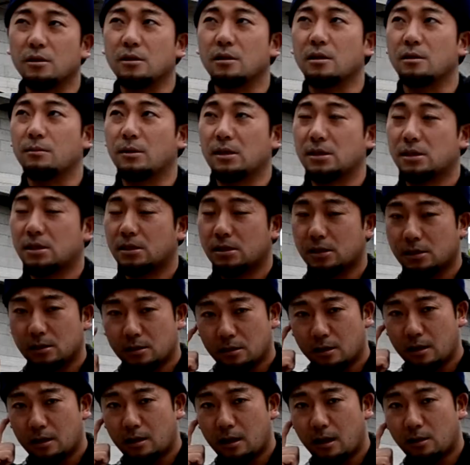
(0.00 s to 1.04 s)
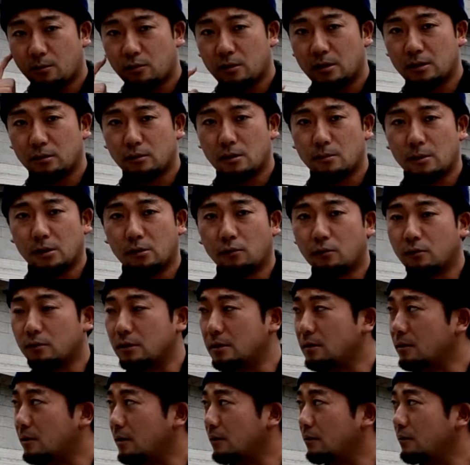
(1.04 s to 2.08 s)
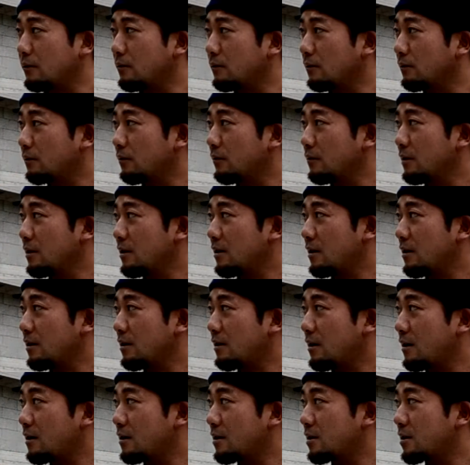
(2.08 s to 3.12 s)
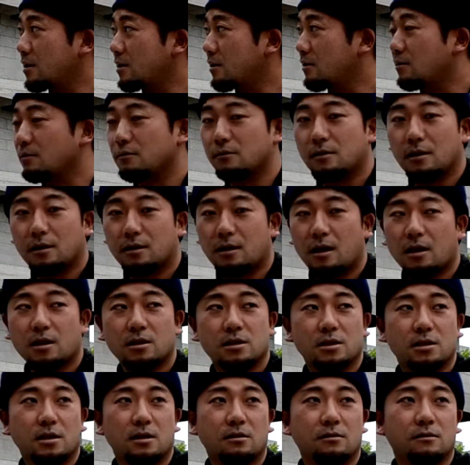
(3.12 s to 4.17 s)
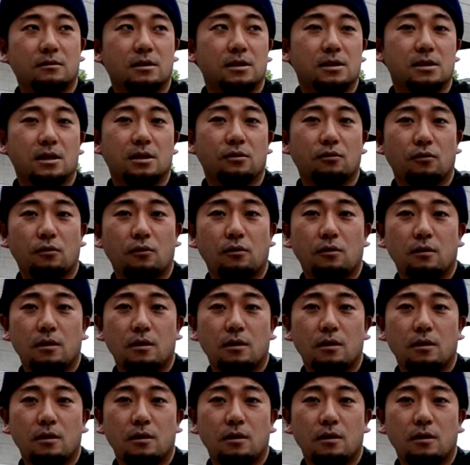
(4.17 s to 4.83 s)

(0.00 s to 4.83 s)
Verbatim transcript: リンにいますでダブリンの今どこにいるかというとトリニティカレッジっていう、ね、カレッジがあるんですけど、